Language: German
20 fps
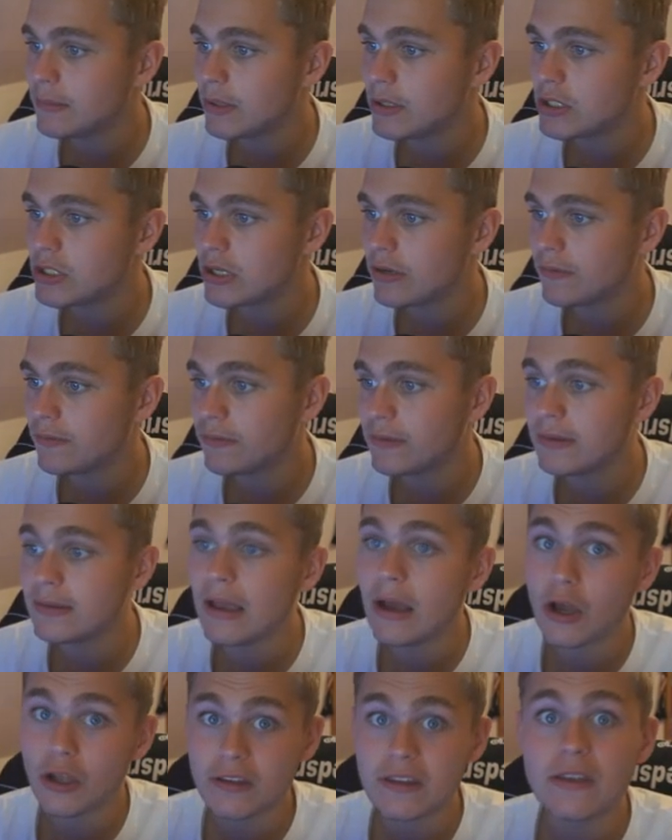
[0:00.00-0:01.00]
Mannschaft,
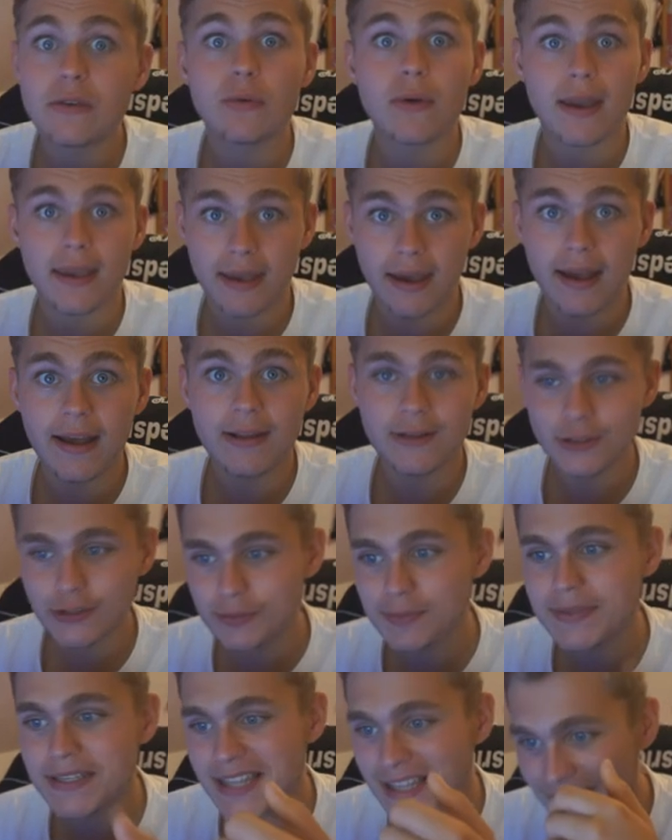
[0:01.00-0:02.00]
auch die realen
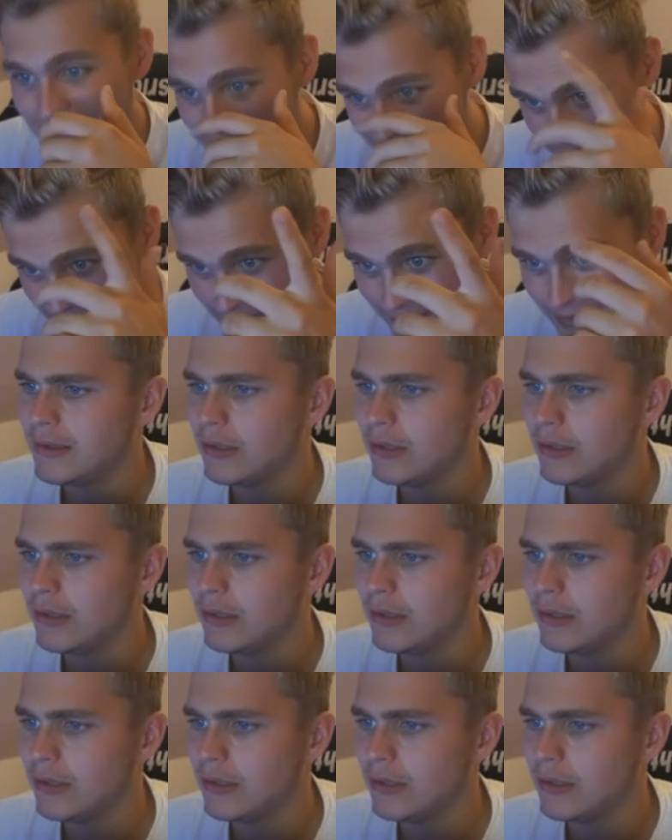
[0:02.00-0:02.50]
Spieler. Ne?